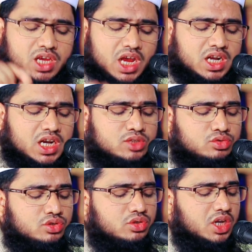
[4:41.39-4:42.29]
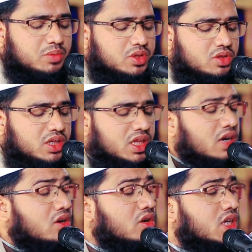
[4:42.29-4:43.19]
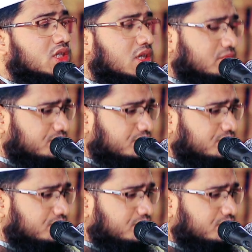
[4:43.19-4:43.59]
আল্লাহ দুইজনের ভিতরে দান করেছেন